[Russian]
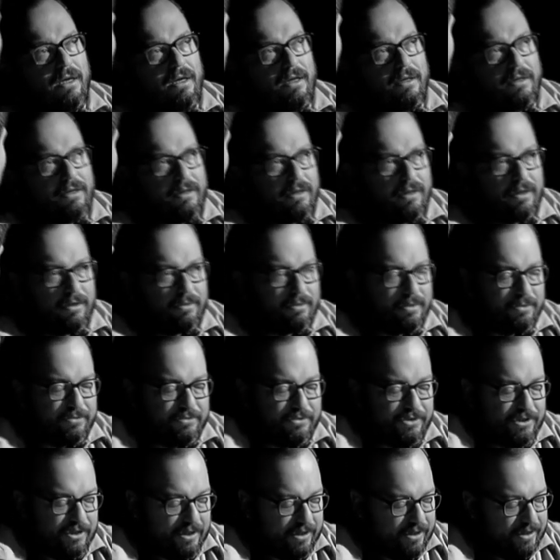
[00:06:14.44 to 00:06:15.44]
э, по
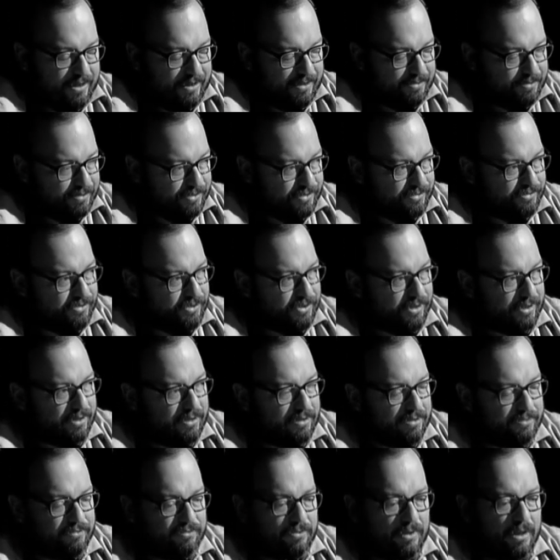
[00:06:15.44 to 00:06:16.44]
вчера или
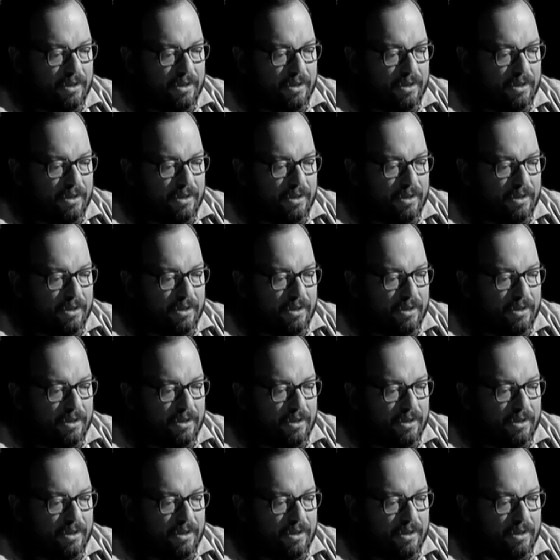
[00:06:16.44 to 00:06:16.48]
позавчера,